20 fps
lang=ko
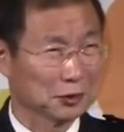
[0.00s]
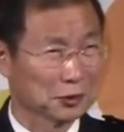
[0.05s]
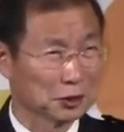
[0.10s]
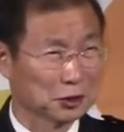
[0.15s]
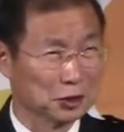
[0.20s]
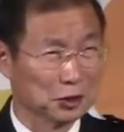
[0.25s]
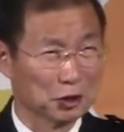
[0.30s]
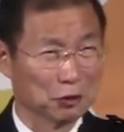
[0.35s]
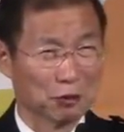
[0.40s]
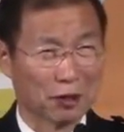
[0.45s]

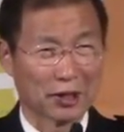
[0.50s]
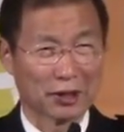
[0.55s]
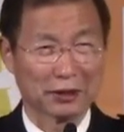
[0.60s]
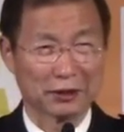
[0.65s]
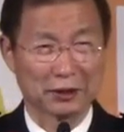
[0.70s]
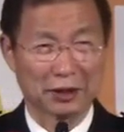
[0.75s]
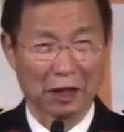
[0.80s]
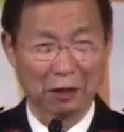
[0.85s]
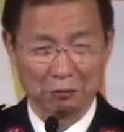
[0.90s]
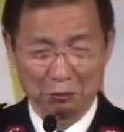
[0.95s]
그
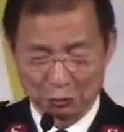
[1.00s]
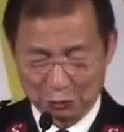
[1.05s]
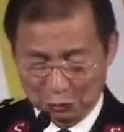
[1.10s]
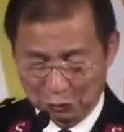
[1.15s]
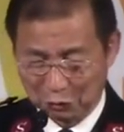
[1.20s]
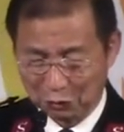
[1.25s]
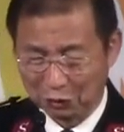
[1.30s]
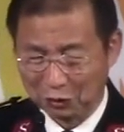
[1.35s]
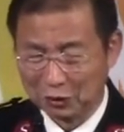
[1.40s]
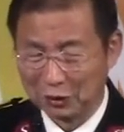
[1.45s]
영화를 다
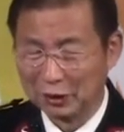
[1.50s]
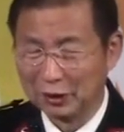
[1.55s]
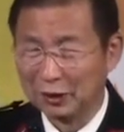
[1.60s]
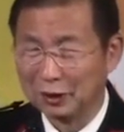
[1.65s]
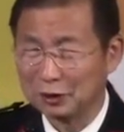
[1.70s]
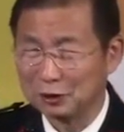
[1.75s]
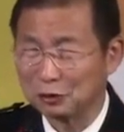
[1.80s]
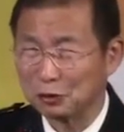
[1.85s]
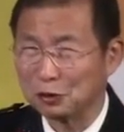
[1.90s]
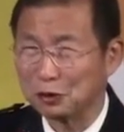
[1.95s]
보고
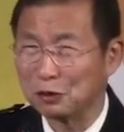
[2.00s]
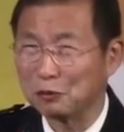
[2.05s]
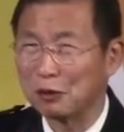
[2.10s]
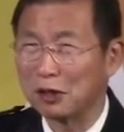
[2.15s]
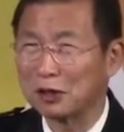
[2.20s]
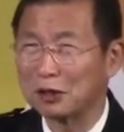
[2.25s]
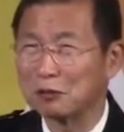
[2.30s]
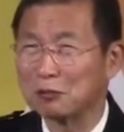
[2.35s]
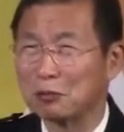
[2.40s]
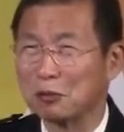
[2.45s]
또
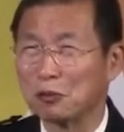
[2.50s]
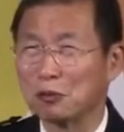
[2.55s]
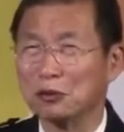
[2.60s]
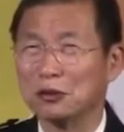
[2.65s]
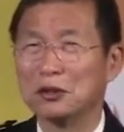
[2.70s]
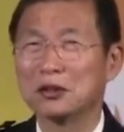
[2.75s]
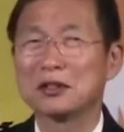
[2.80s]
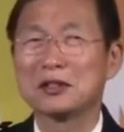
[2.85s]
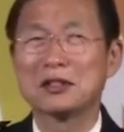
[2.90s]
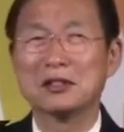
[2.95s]
영화를
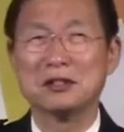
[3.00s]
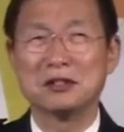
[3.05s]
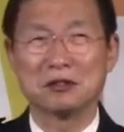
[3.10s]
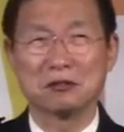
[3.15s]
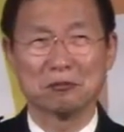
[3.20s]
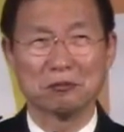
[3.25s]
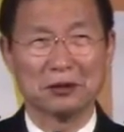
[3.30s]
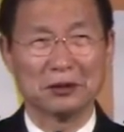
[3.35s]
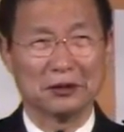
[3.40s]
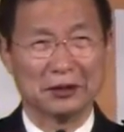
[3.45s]
보고 느낀
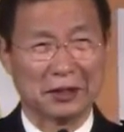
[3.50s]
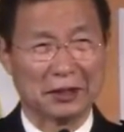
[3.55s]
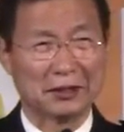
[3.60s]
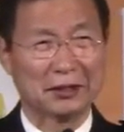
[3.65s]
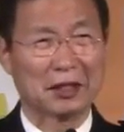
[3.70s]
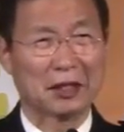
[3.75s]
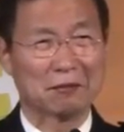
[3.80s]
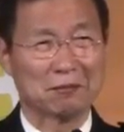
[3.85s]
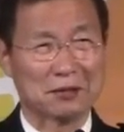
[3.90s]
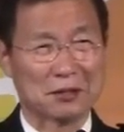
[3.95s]
점을
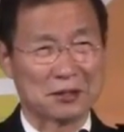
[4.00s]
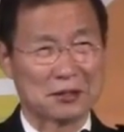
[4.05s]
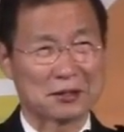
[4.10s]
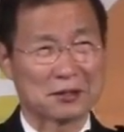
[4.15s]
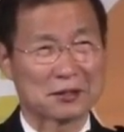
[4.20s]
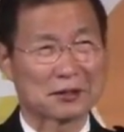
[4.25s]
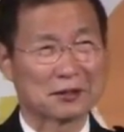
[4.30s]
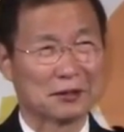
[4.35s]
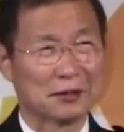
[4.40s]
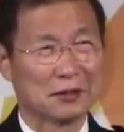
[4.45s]

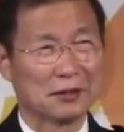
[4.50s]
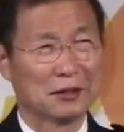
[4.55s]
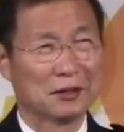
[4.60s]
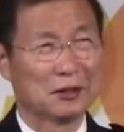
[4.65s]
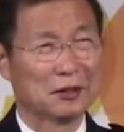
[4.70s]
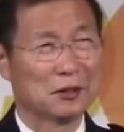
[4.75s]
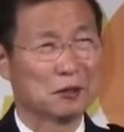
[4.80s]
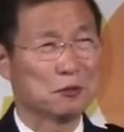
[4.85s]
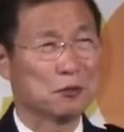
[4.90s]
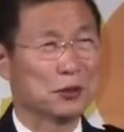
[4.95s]
얘기하면서
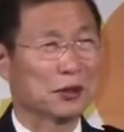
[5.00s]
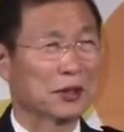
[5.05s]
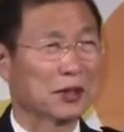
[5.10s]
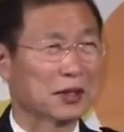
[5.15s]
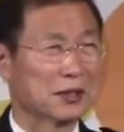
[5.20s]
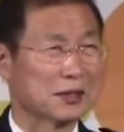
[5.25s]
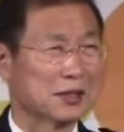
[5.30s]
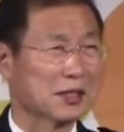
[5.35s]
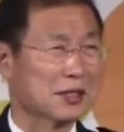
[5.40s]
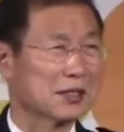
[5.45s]

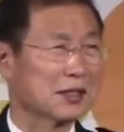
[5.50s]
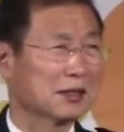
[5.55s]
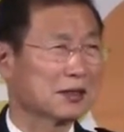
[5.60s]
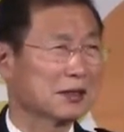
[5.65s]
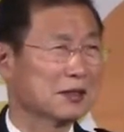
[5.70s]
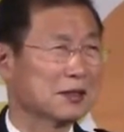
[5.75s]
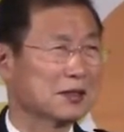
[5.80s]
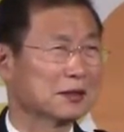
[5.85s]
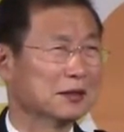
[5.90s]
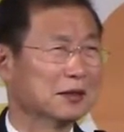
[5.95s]
우리가
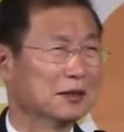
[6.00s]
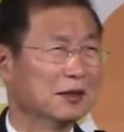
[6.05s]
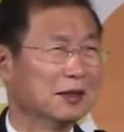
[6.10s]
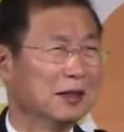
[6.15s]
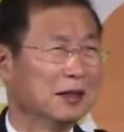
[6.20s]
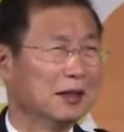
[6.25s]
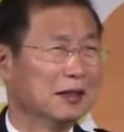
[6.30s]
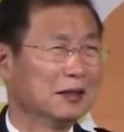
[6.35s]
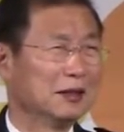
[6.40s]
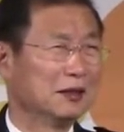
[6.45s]
세상에서
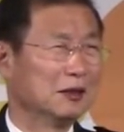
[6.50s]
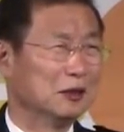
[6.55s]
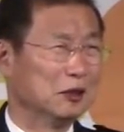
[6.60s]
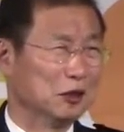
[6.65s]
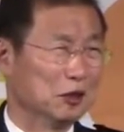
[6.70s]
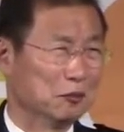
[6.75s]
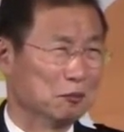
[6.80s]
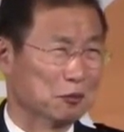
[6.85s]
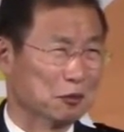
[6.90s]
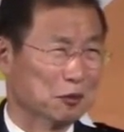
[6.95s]

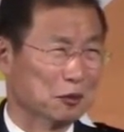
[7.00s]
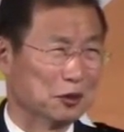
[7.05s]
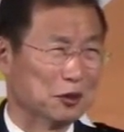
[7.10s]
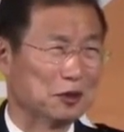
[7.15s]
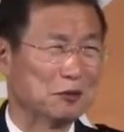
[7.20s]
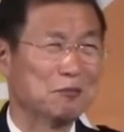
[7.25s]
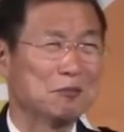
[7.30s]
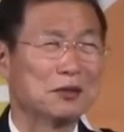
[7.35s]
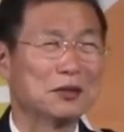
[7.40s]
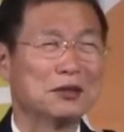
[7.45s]
어렵고
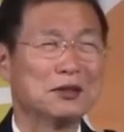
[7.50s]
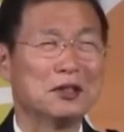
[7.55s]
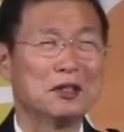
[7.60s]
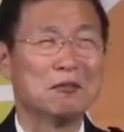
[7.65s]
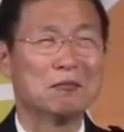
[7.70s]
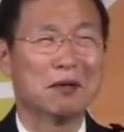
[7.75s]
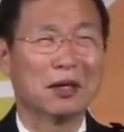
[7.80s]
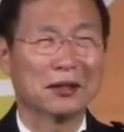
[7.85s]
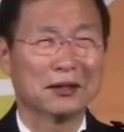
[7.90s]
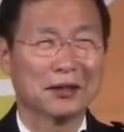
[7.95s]
힘든
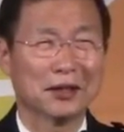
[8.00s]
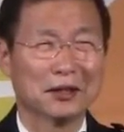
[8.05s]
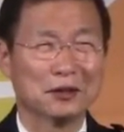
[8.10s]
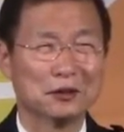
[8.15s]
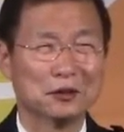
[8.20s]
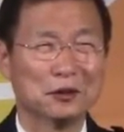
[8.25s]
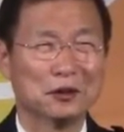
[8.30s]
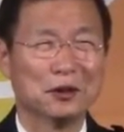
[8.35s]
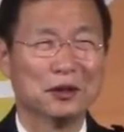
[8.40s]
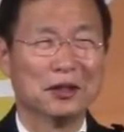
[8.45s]
일
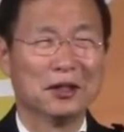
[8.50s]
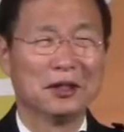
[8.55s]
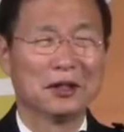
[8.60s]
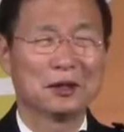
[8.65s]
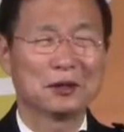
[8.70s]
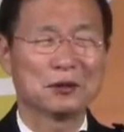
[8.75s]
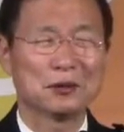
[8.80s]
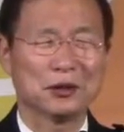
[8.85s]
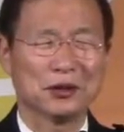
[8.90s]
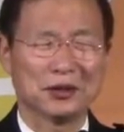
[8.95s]
만나도
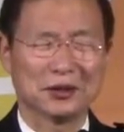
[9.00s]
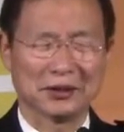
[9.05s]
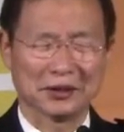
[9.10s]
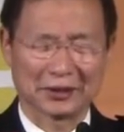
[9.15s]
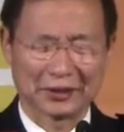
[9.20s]
우리는